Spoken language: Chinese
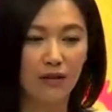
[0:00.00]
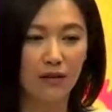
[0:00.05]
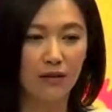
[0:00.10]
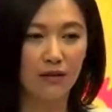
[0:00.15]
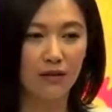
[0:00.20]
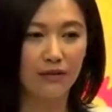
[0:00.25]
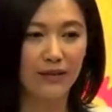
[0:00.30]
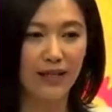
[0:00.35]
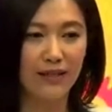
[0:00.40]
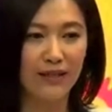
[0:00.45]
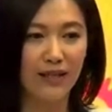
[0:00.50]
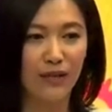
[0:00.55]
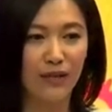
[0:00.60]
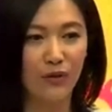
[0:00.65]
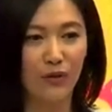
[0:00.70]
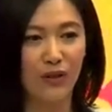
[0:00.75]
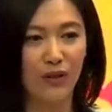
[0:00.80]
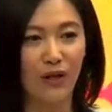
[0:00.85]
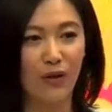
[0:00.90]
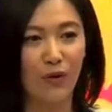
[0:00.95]
嗯，大家
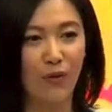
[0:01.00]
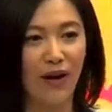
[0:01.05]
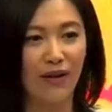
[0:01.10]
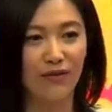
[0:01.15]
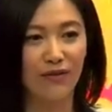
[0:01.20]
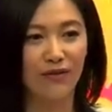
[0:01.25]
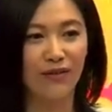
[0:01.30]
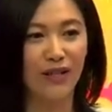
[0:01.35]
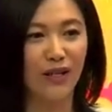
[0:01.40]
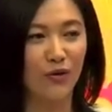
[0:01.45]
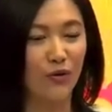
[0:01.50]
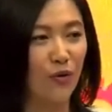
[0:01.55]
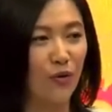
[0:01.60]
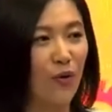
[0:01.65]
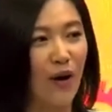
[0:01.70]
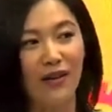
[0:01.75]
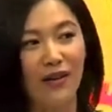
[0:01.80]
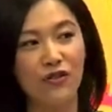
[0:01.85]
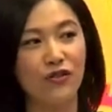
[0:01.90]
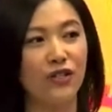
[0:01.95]
都要花那种
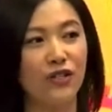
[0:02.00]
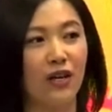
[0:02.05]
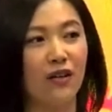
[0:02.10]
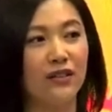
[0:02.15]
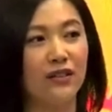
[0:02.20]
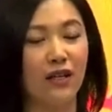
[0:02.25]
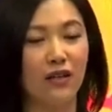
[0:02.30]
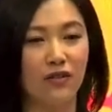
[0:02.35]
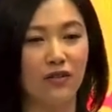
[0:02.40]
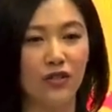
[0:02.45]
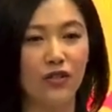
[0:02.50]
花枝招展，